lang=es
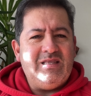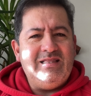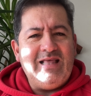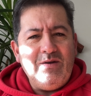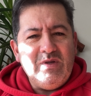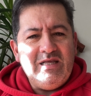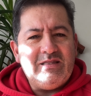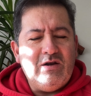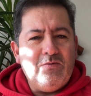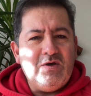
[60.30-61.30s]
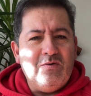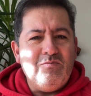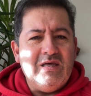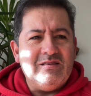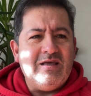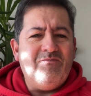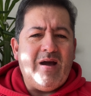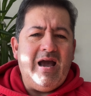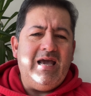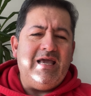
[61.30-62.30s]
del Ministerio de Medio Ambiente
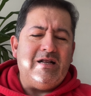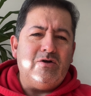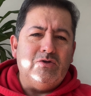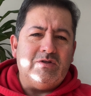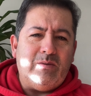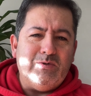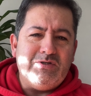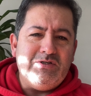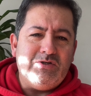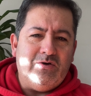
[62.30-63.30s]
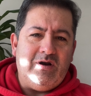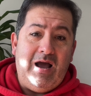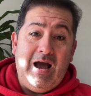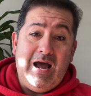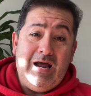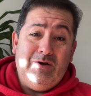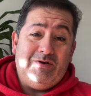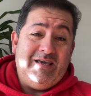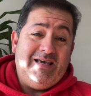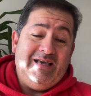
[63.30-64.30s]
va en contraposición a
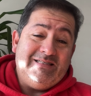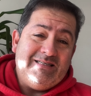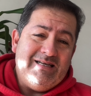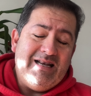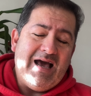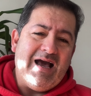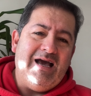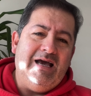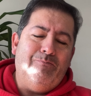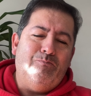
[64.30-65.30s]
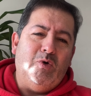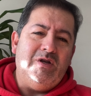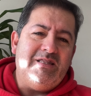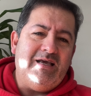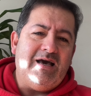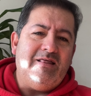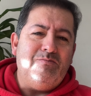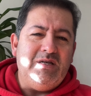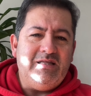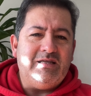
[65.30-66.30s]
lo que es la política
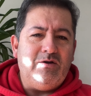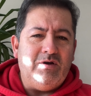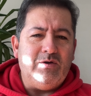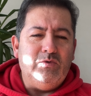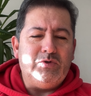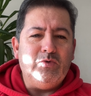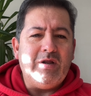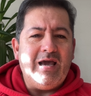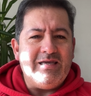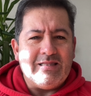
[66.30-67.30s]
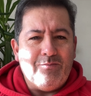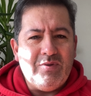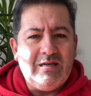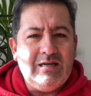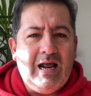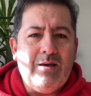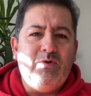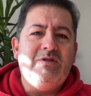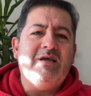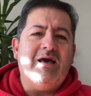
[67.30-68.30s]
del Ministerio de Agricultura y también a la
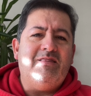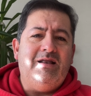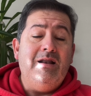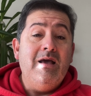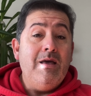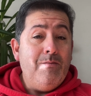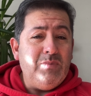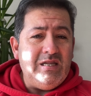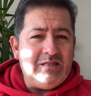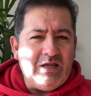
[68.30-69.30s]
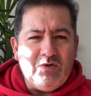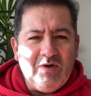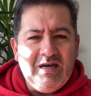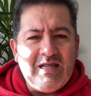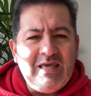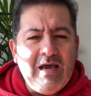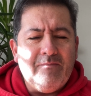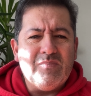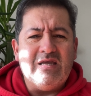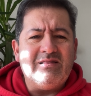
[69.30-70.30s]
política del Ministerio de
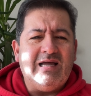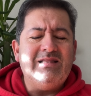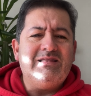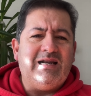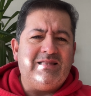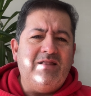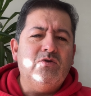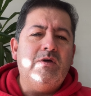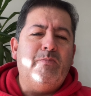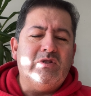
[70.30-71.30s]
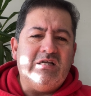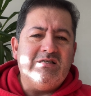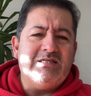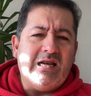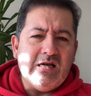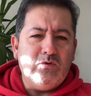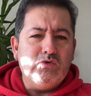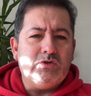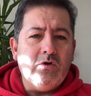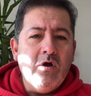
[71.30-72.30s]
Energía, que están tratando de potenciar el
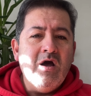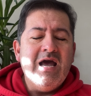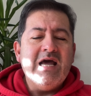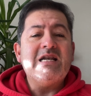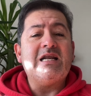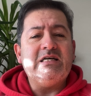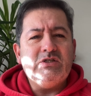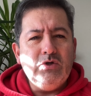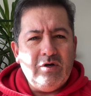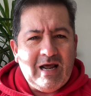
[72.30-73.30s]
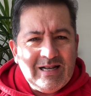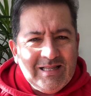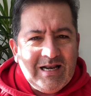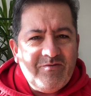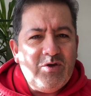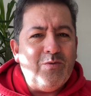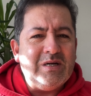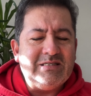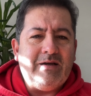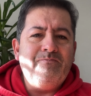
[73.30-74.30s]
uso racional de la
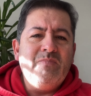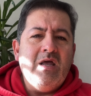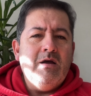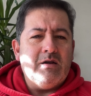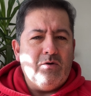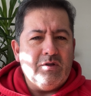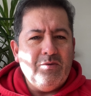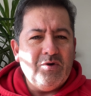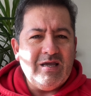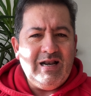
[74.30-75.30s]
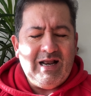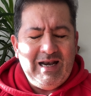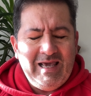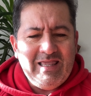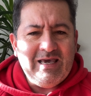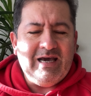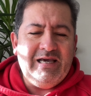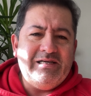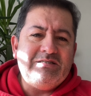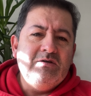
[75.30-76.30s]
biomasa. Recordemos que la leña
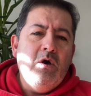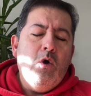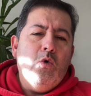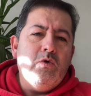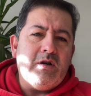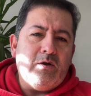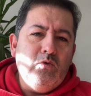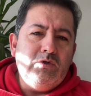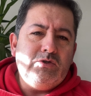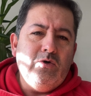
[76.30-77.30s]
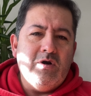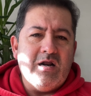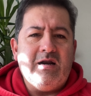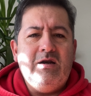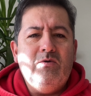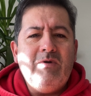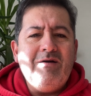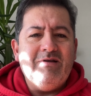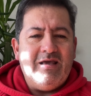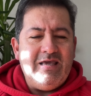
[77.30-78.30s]
es un recurso
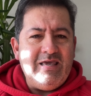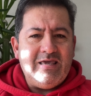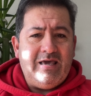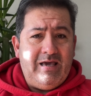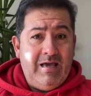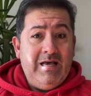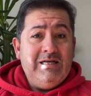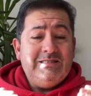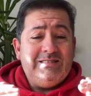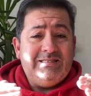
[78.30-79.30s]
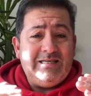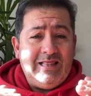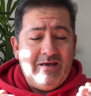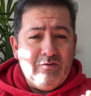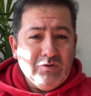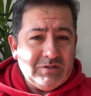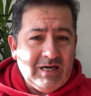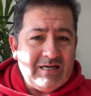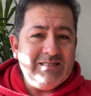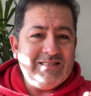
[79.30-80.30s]
renovable y que se debe
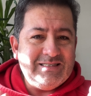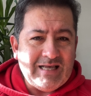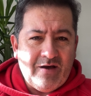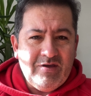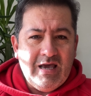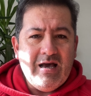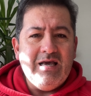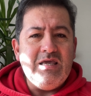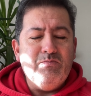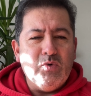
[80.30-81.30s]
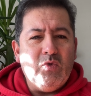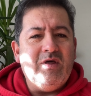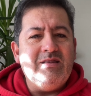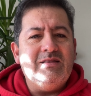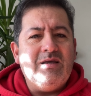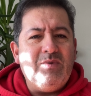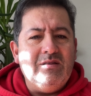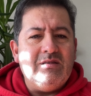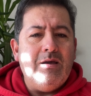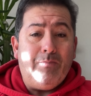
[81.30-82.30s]
usar sabia y
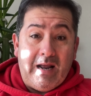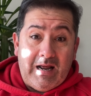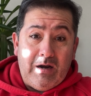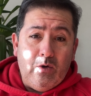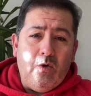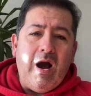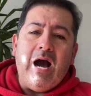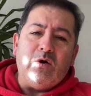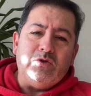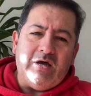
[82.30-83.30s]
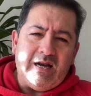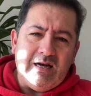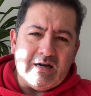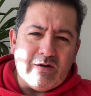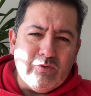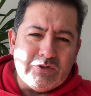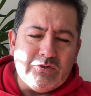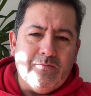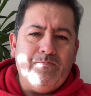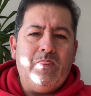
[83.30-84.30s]
prudentemente para no agotar el recurso.